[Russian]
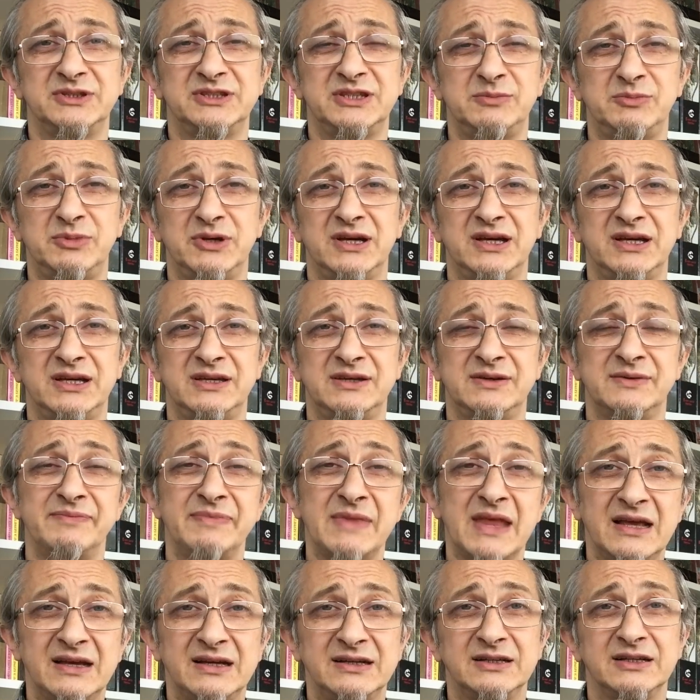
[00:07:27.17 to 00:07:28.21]
себя и
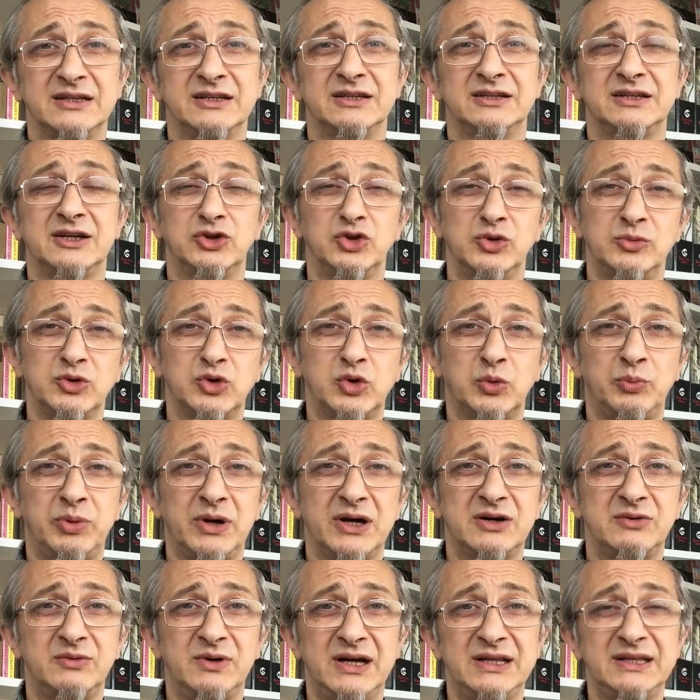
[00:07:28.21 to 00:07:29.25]
э, экономику
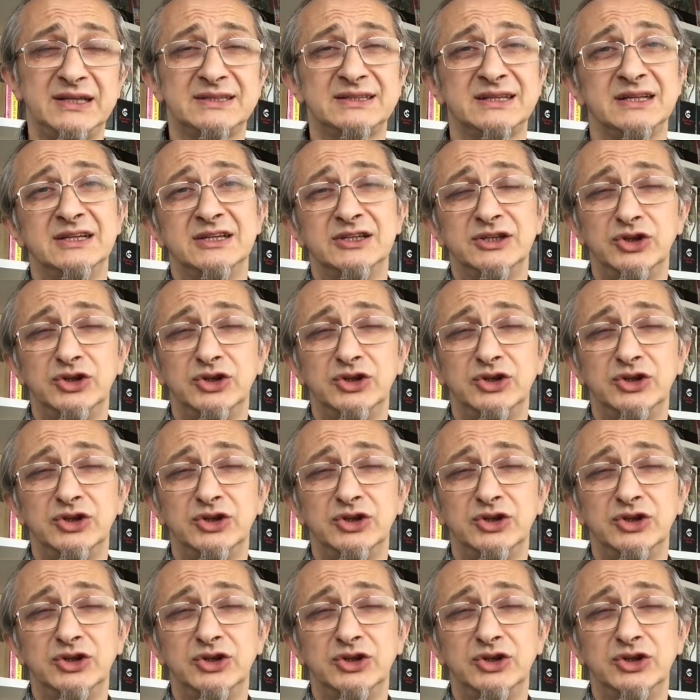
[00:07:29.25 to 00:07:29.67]
похвалит,